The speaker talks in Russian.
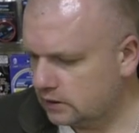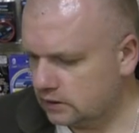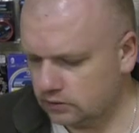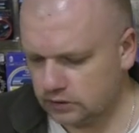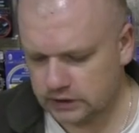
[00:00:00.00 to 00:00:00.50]

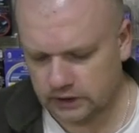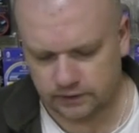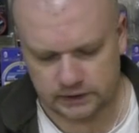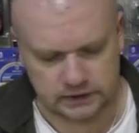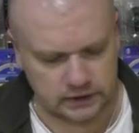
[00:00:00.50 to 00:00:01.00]
Ну и,
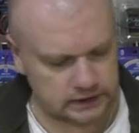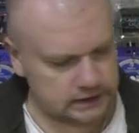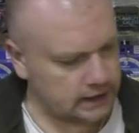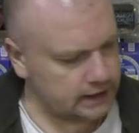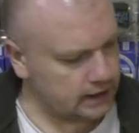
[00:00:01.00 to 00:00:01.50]
соответственно,
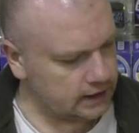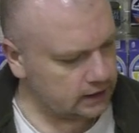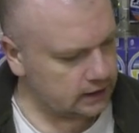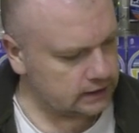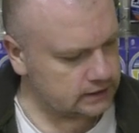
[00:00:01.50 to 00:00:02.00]

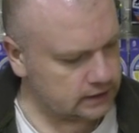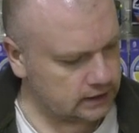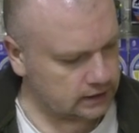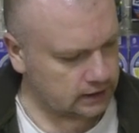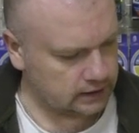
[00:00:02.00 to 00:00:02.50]
расстояние от
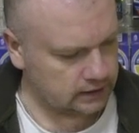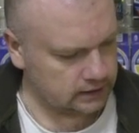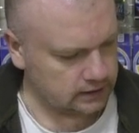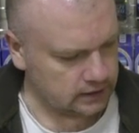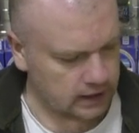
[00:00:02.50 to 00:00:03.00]
центра,
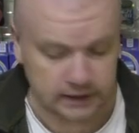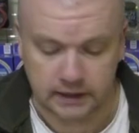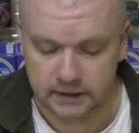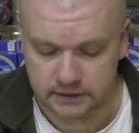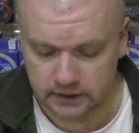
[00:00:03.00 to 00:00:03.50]
от
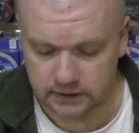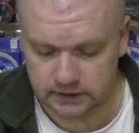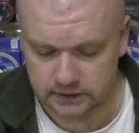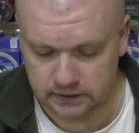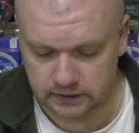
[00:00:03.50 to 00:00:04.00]
кольца до
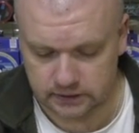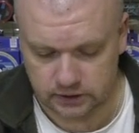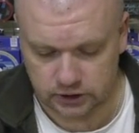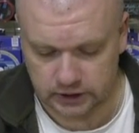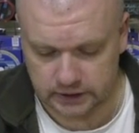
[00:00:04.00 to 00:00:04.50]
центра
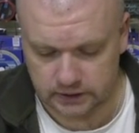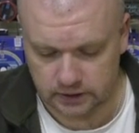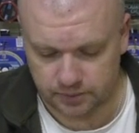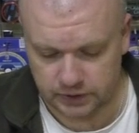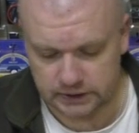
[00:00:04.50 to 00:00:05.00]

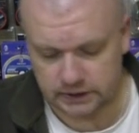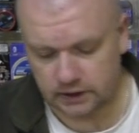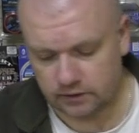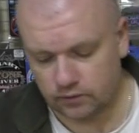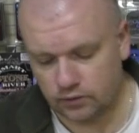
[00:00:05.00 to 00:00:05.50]
держателя
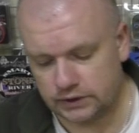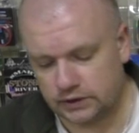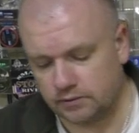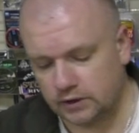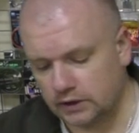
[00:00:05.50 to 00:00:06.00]

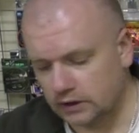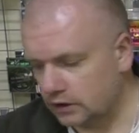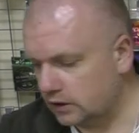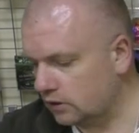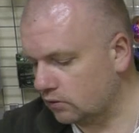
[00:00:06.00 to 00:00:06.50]
58.
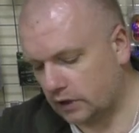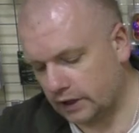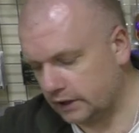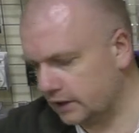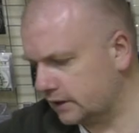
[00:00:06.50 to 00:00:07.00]
И
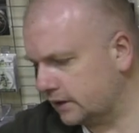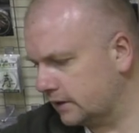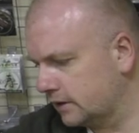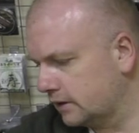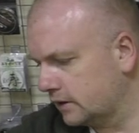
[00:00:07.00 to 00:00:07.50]

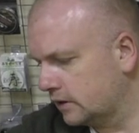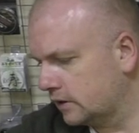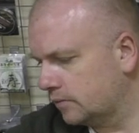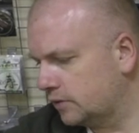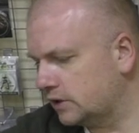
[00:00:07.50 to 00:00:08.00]
рукоятка
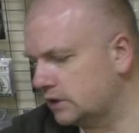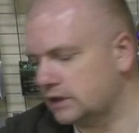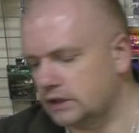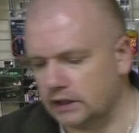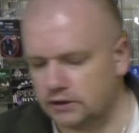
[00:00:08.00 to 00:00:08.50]

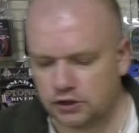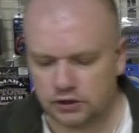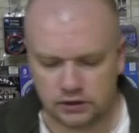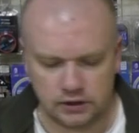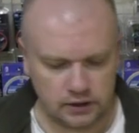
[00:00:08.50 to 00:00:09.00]

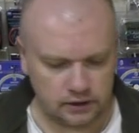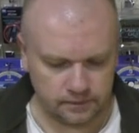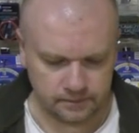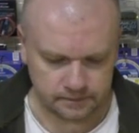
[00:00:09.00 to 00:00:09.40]
54.